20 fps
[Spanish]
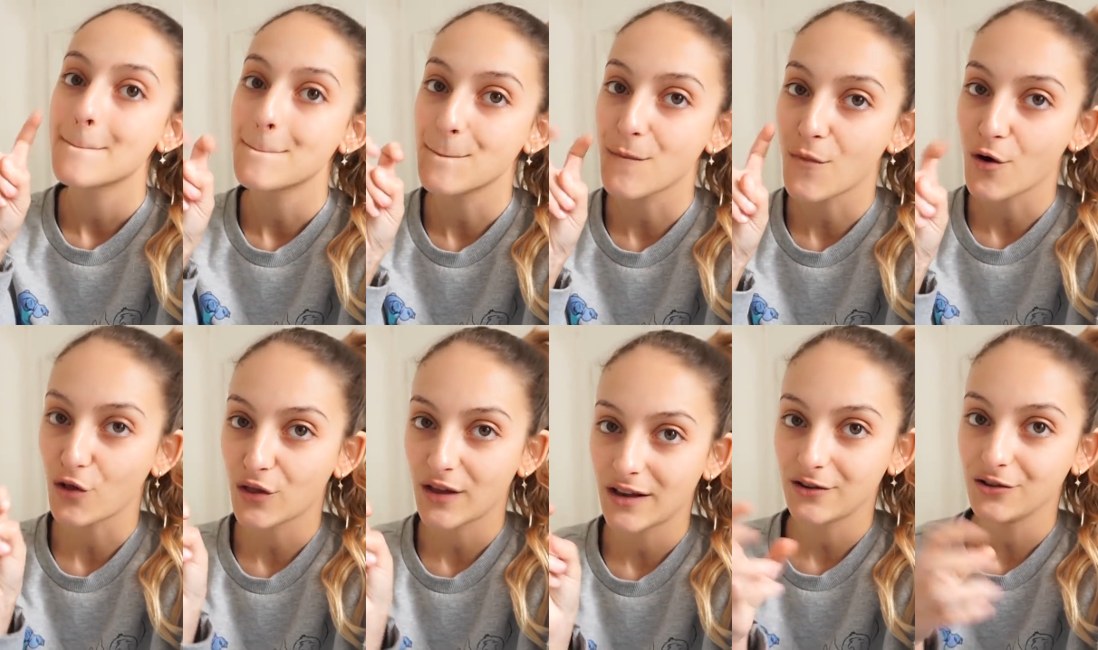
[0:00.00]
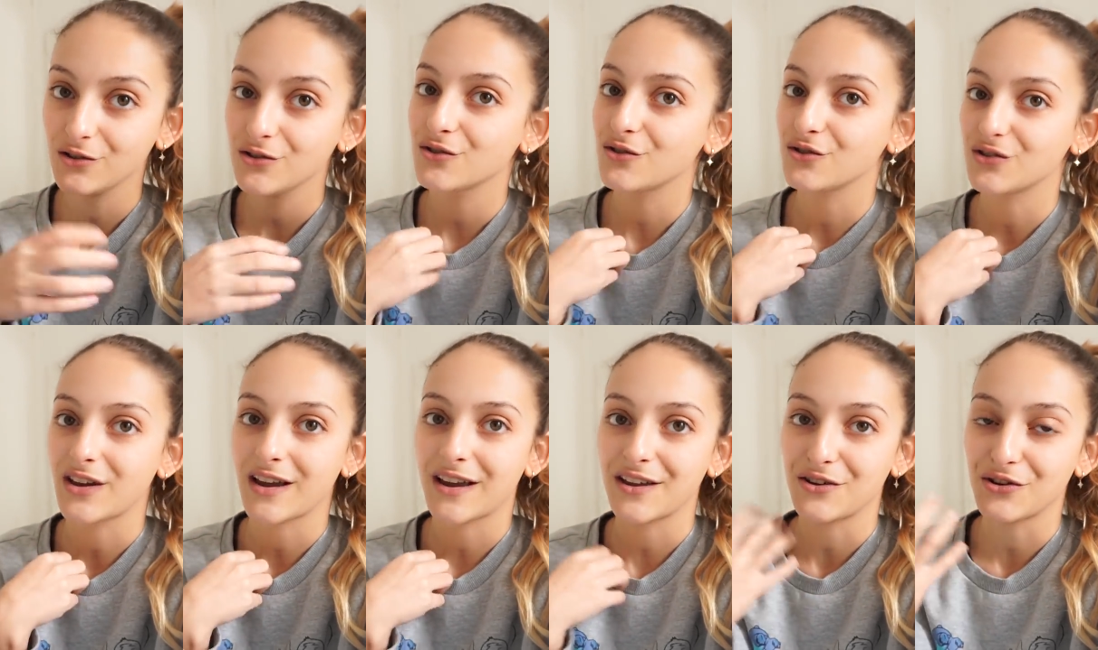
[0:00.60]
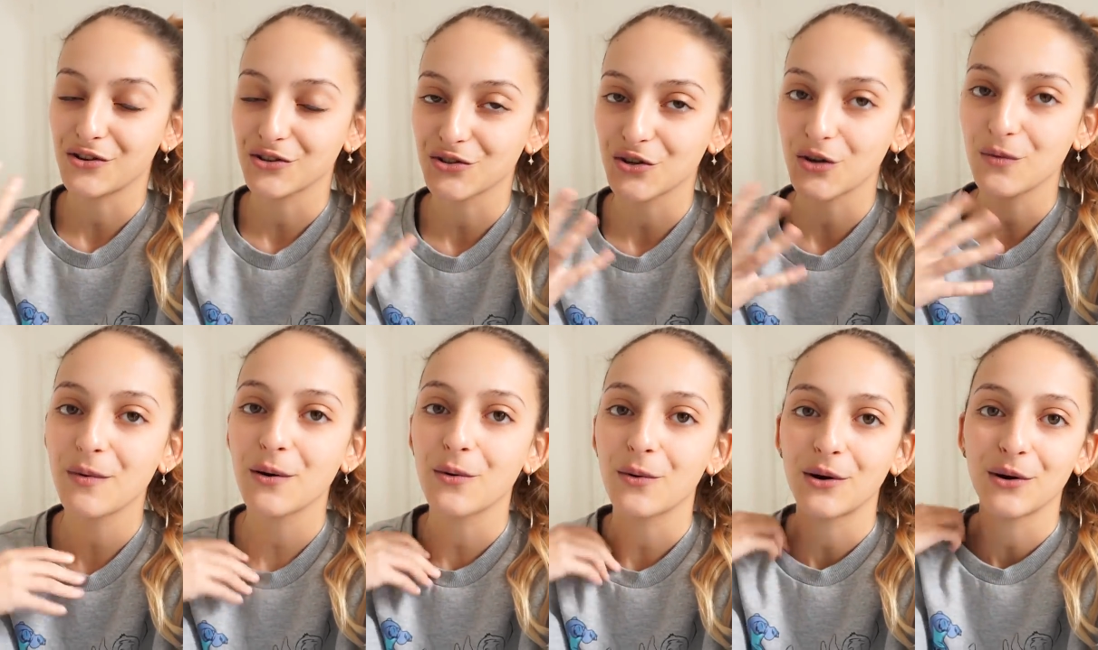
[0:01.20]
modelos, cosa que yo no soy,
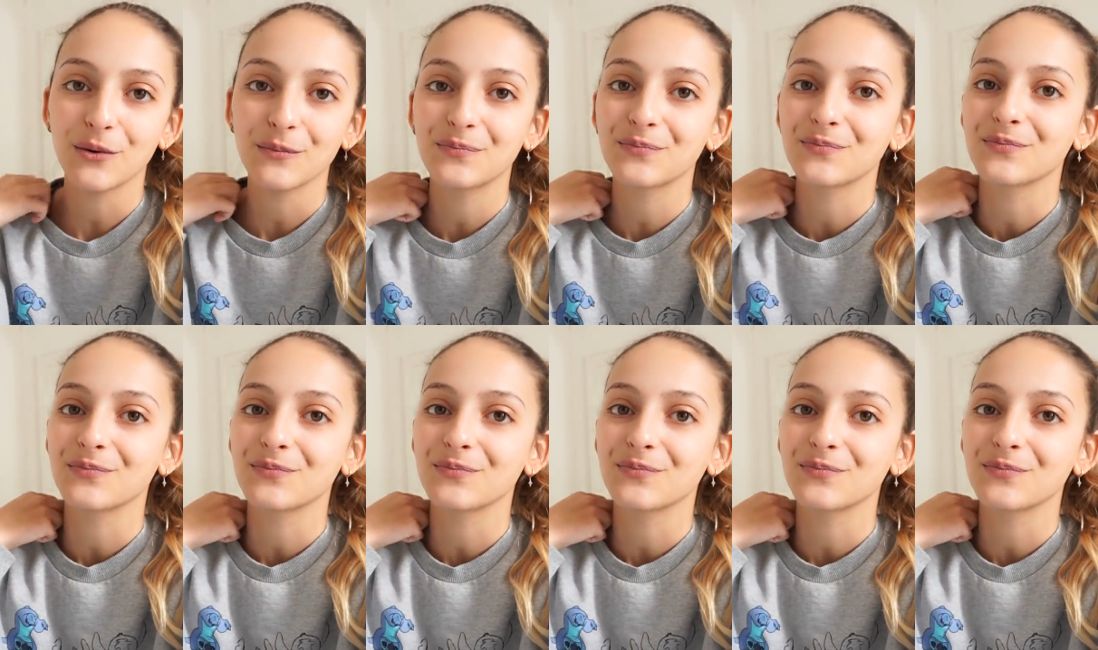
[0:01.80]
pero bueno,